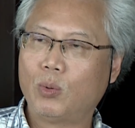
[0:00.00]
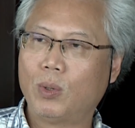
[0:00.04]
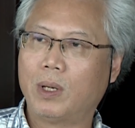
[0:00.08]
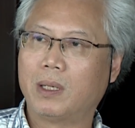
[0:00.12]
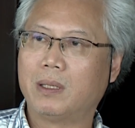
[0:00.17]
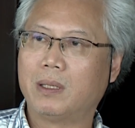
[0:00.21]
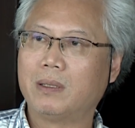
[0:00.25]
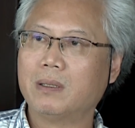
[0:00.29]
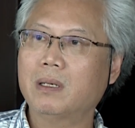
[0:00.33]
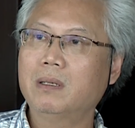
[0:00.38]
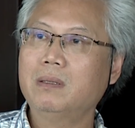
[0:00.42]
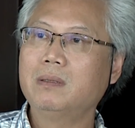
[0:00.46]

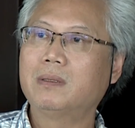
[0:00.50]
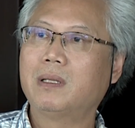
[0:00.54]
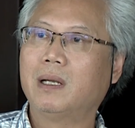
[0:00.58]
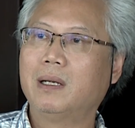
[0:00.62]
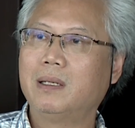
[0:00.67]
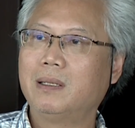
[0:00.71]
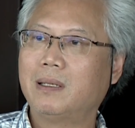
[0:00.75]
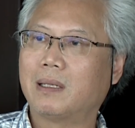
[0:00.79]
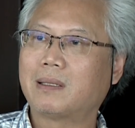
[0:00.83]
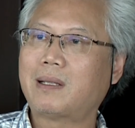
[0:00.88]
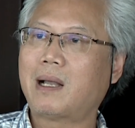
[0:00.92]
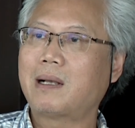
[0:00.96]
quyền đứng
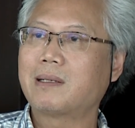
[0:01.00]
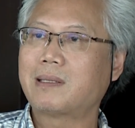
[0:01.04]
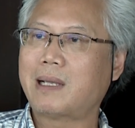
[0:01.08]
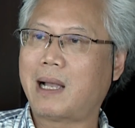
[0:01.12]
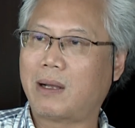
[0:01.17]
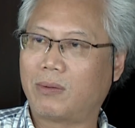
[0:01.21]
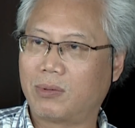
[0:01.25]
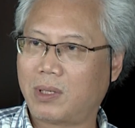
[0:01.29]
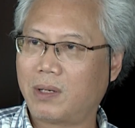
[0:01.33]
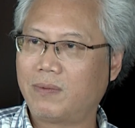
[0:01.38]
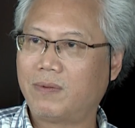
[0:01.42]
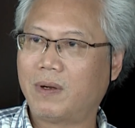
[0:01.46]
tên là tác giả
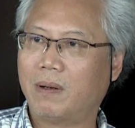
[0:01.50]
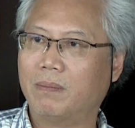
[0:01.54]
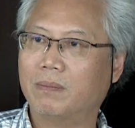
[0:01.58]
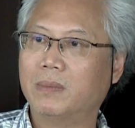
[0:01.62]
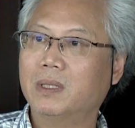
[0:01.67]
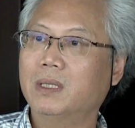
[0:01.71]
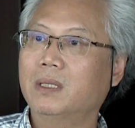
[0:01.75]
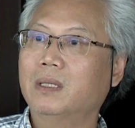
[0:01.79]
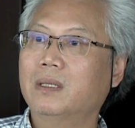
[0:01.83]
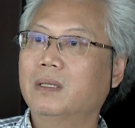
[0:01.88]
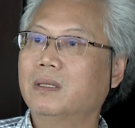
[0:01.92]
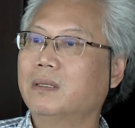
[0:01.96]
của tác phẩm
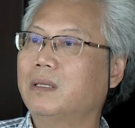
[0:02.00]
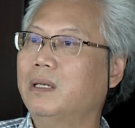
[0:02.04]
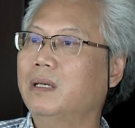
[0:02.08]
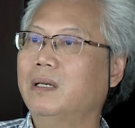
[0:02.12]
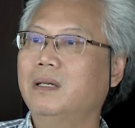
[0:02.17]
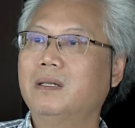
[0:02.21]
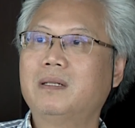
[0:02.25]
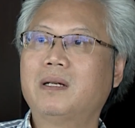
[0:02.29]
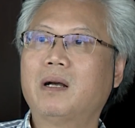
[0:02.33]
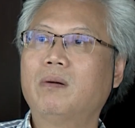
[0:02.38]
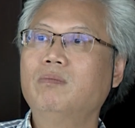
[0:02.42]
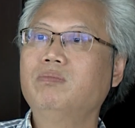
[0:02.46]
thì
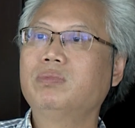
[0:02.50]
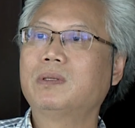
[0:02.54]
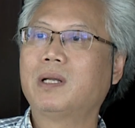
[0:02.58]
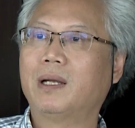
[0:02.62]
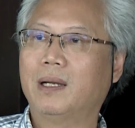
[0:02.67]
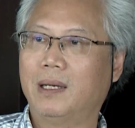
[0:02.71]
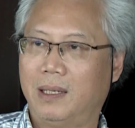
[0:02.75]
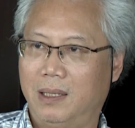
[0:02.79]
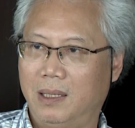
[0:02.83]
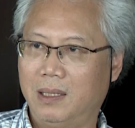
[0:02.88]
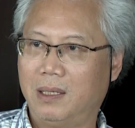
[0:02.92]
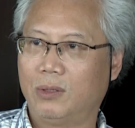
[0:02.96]
không
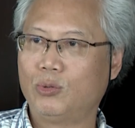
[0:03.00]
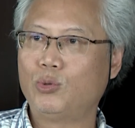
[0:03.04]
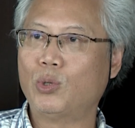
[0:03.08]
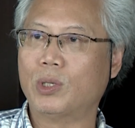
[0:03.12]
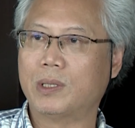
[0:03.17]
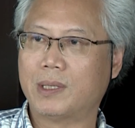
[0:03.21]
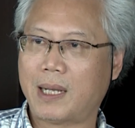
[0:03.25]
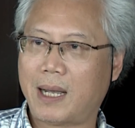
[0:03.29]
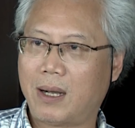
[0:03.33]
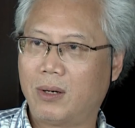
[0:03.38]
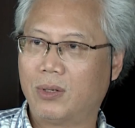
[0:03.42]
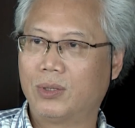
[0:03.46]
thể được
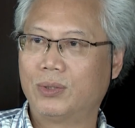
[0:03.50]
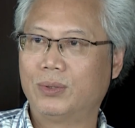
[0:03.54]
chuyển giao.